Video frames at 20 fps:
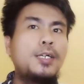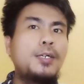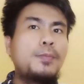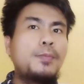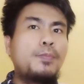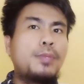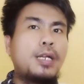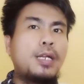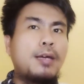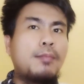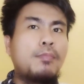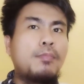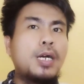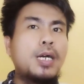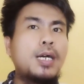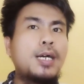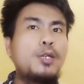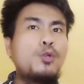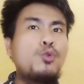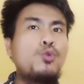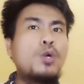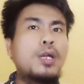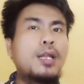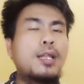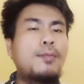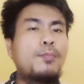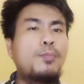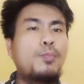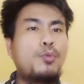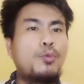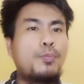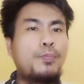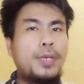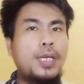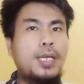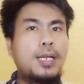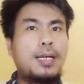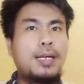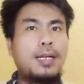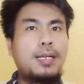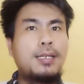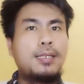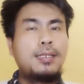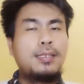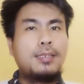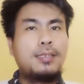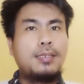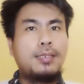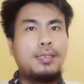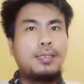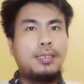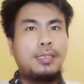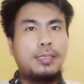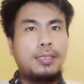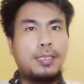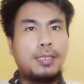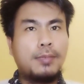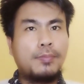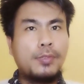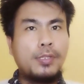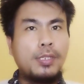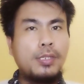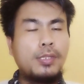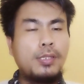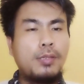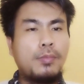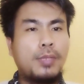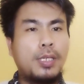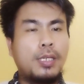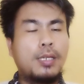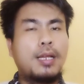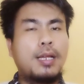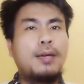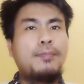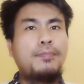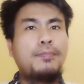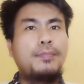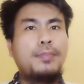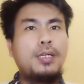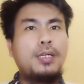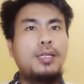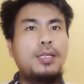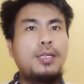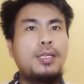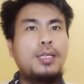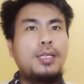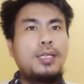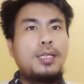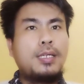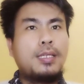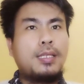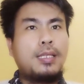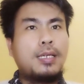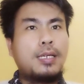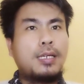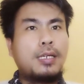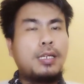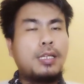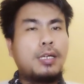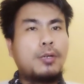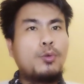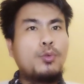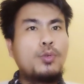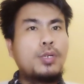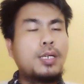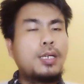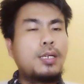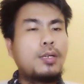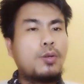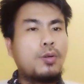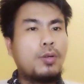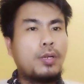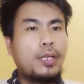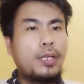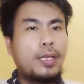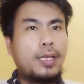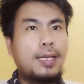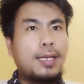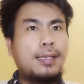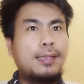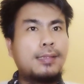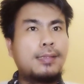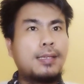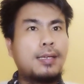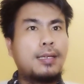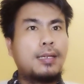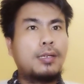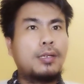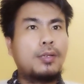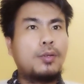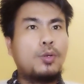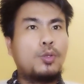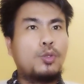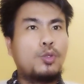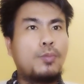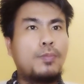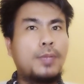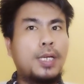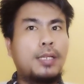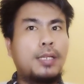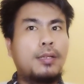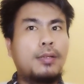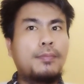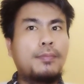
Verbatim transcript: penambahan dua lampu perak di tiap sisi mihrab yang dilakukan oleh Kaisar Ottoman.